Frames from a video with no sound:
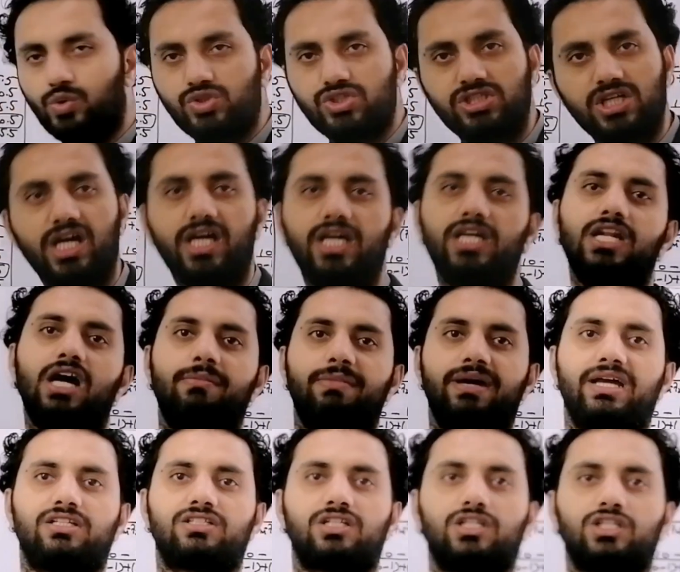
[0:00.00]
हूँ चाहे ना
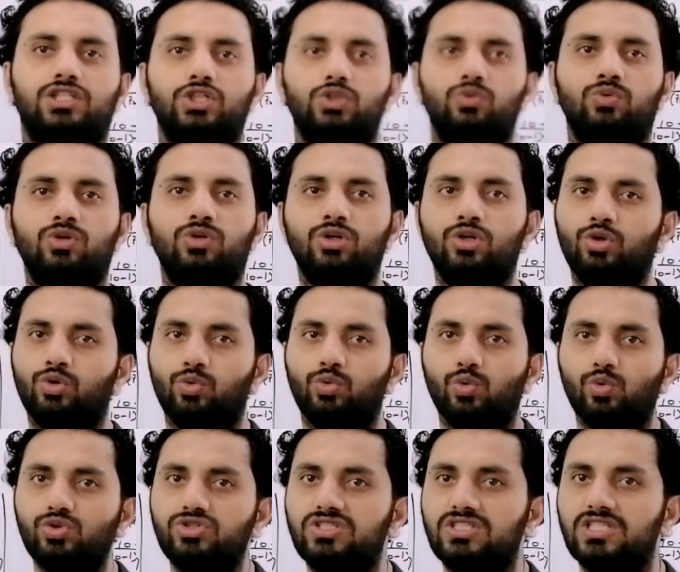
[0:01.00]
मैच करती हूँ
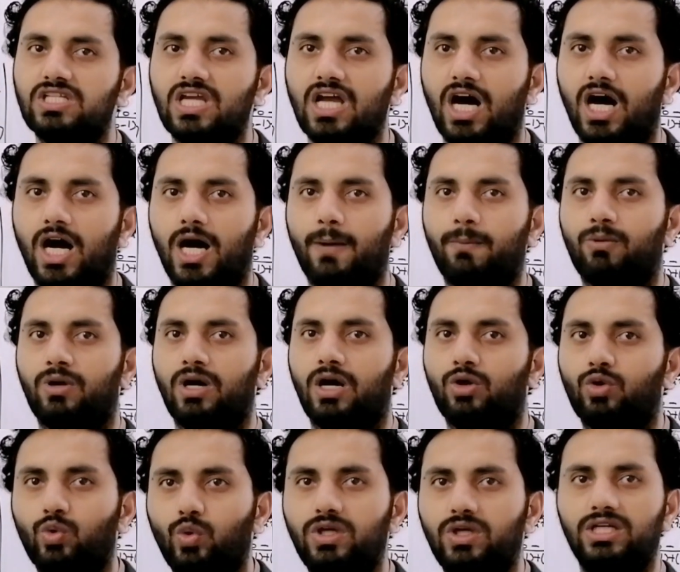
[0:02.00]
उससे आपका
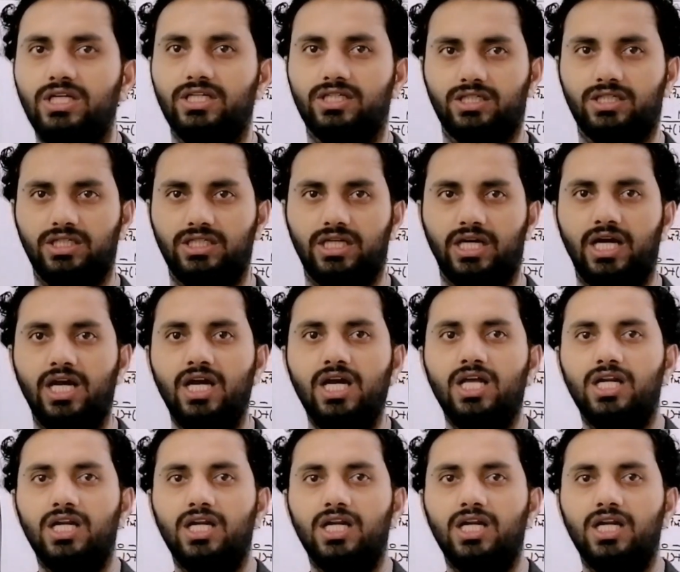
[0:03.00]
कोई लिंक नहीं है